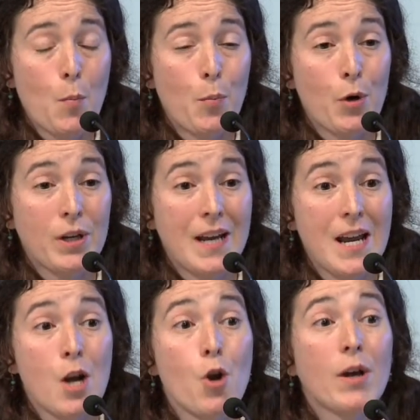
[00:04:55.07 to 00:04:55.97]
porque
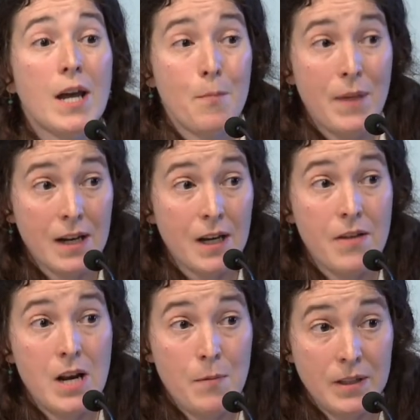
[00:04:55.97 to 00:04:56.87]
lo que emerge
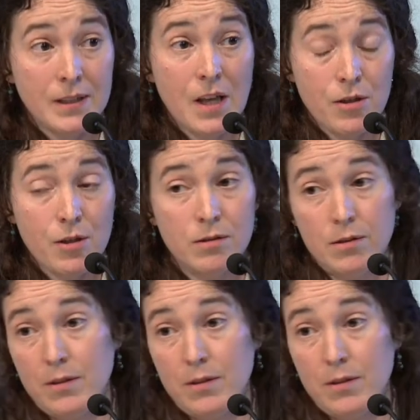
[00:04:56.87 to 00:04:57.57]
de la meditación,